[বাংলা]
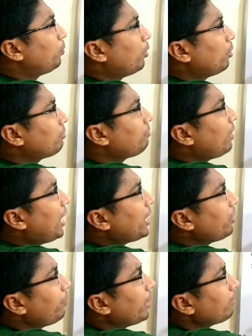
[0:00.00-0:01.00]
উপর
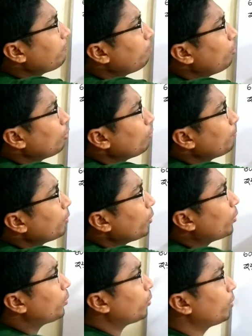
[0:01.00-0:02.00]
ফাইভ এফ বল
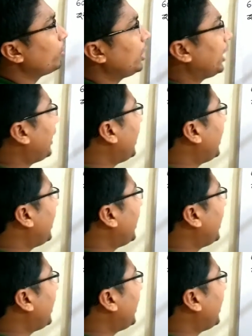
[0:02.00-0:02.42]
প্রয়োগ করলে